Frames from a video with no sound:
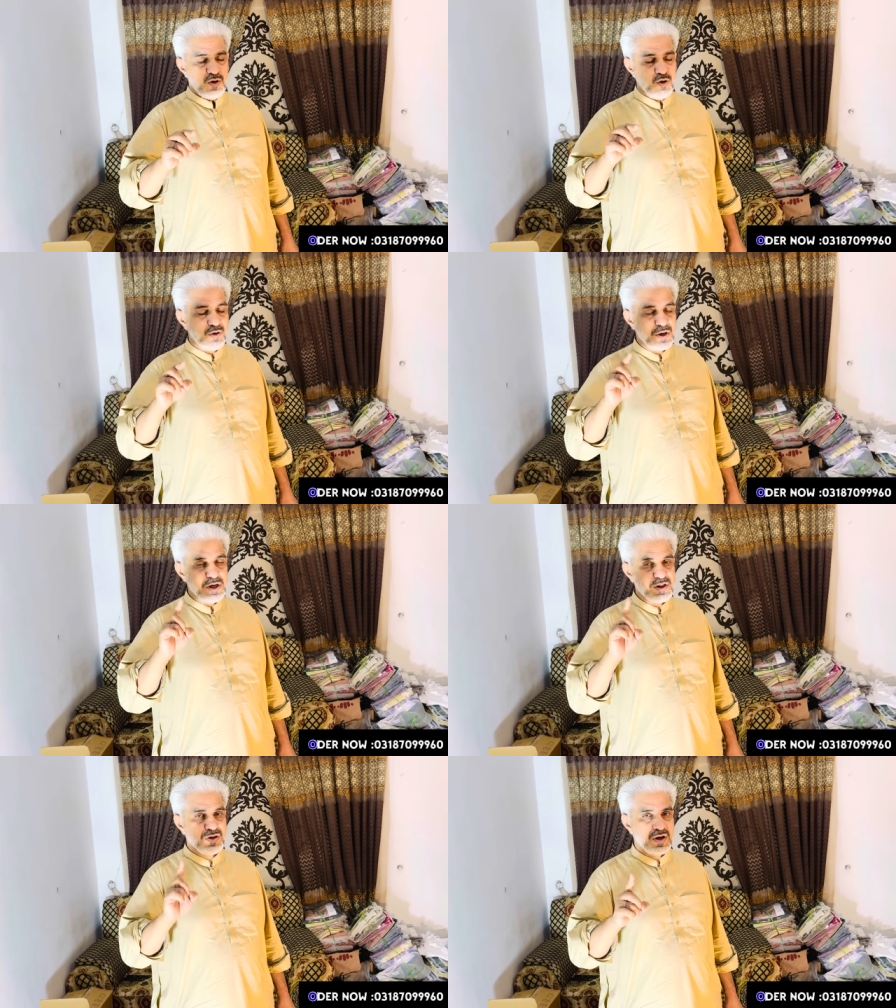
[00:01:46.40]
और
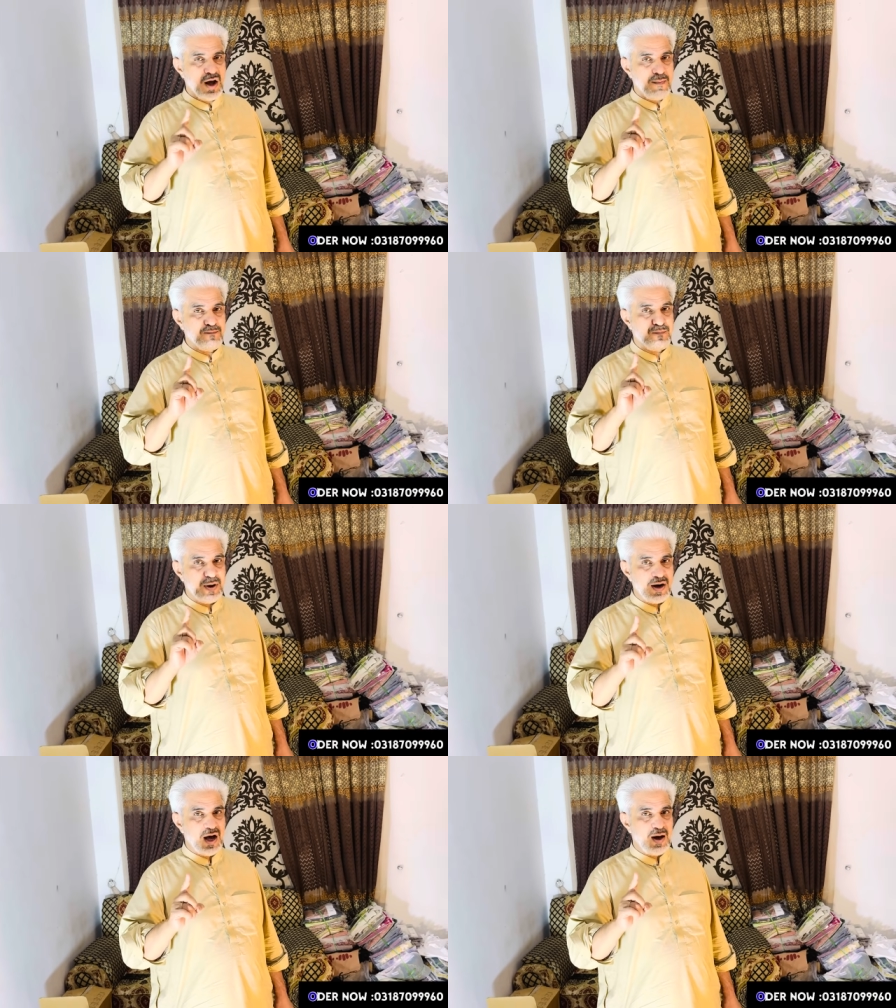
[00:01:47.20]
इतना
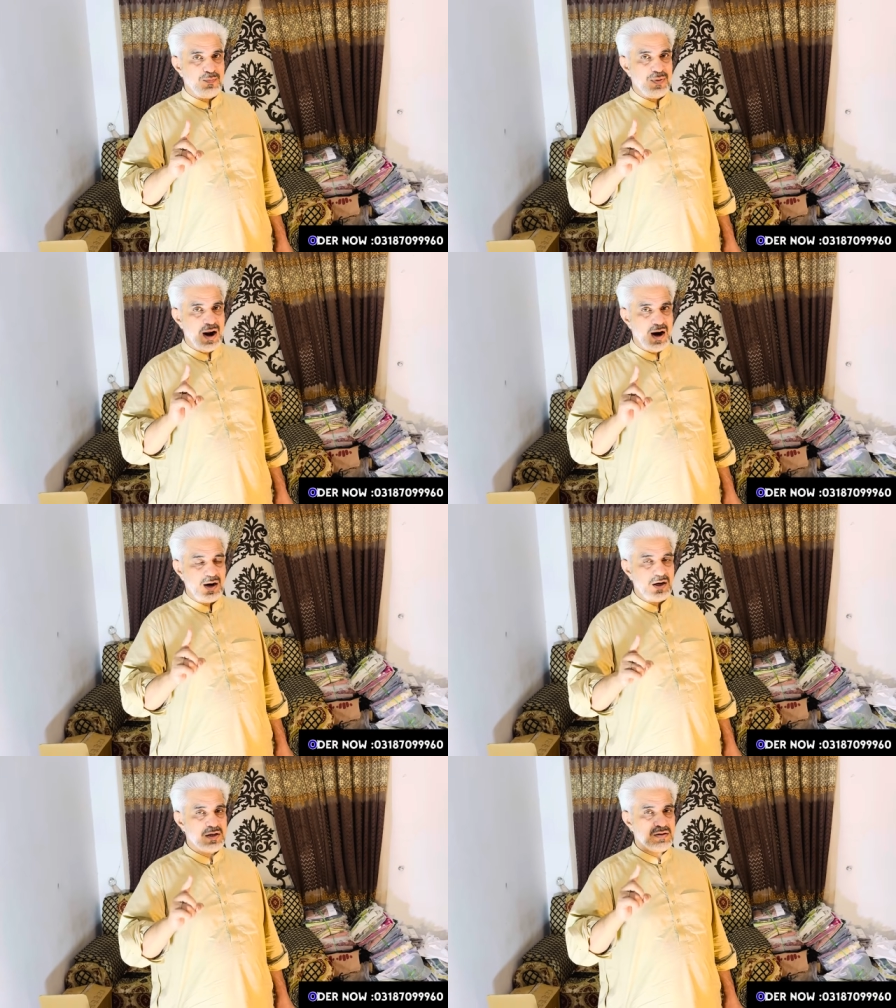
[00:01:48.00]
बड़ा
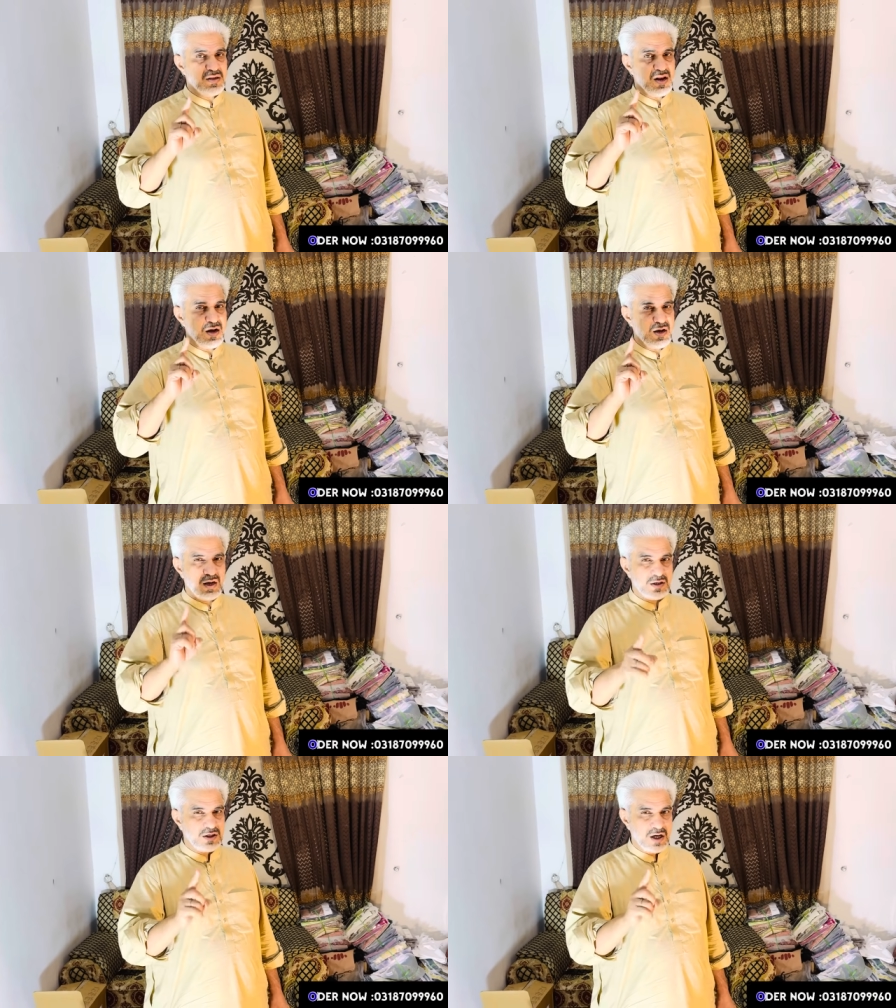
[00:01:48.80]
ब्रांड इतने
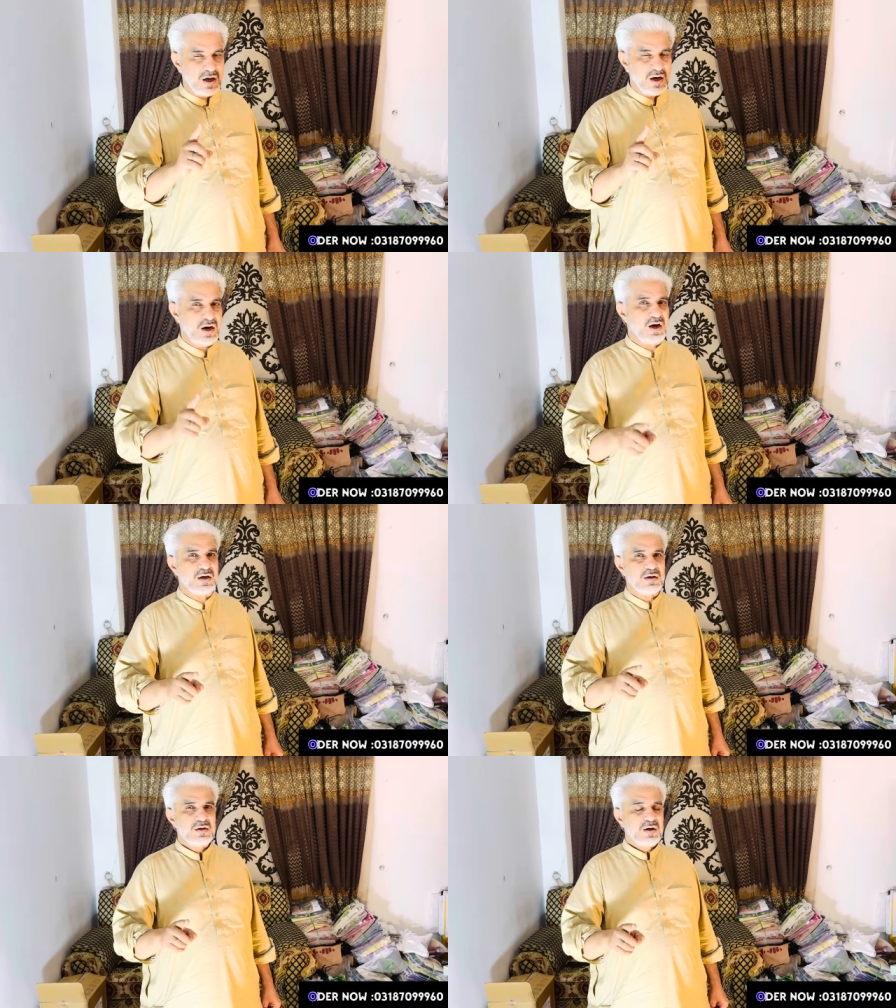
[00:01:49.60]
अच्छे
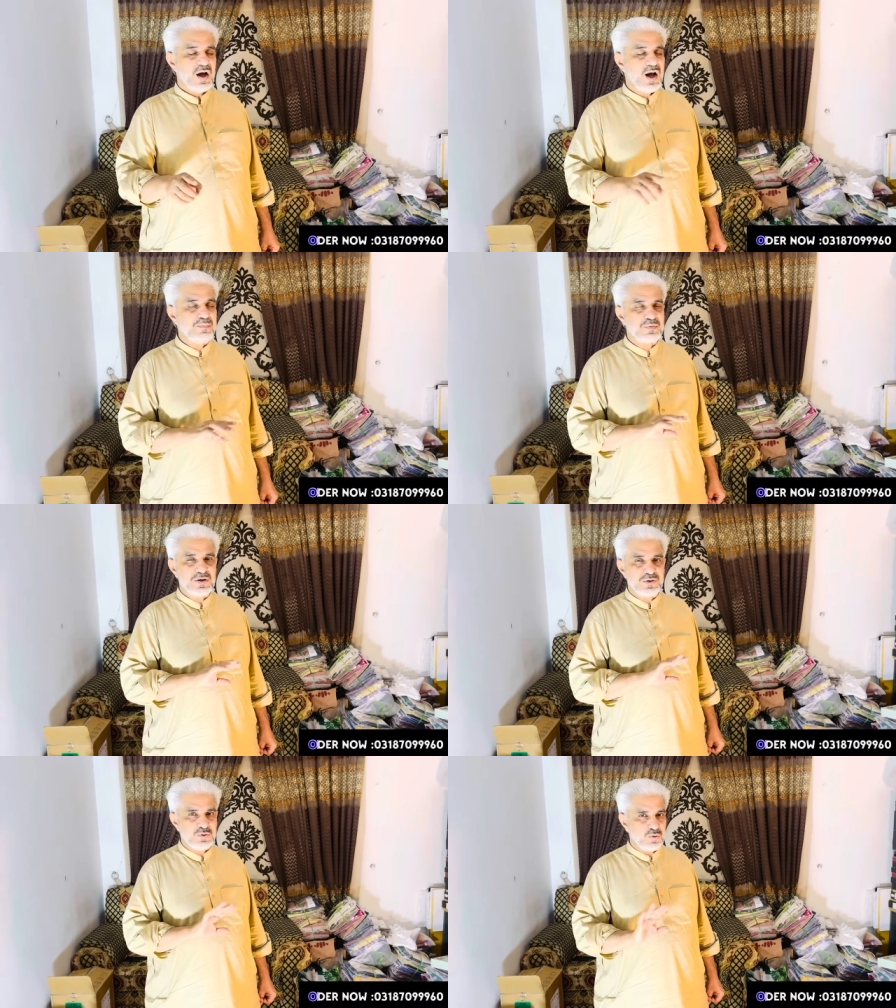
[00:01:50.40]
रेट
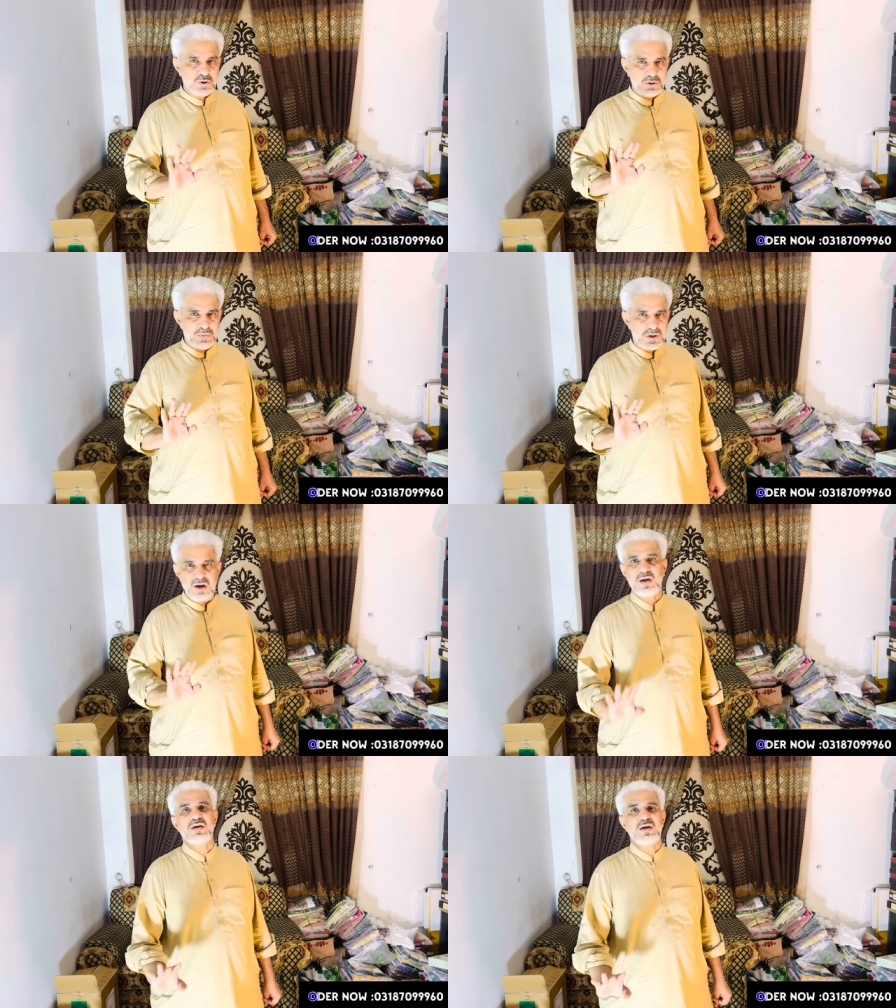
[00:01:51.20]
आपकी सोच भी
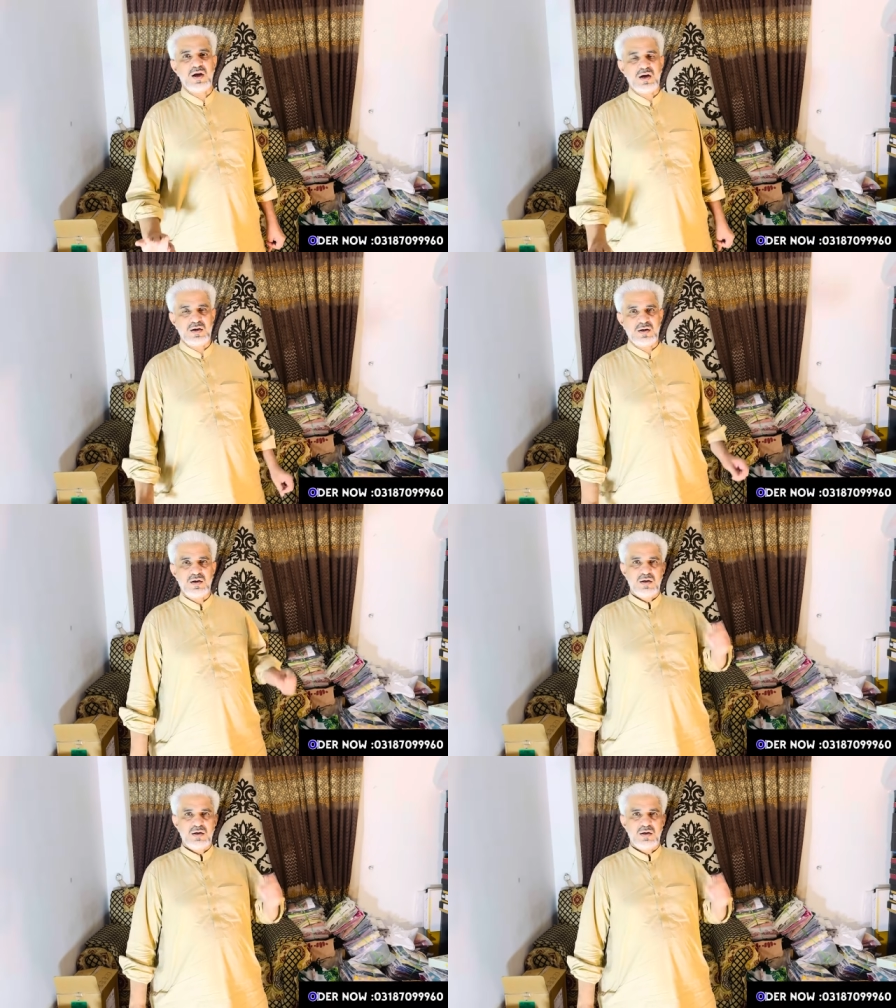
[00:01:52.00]
नहीं जाएगी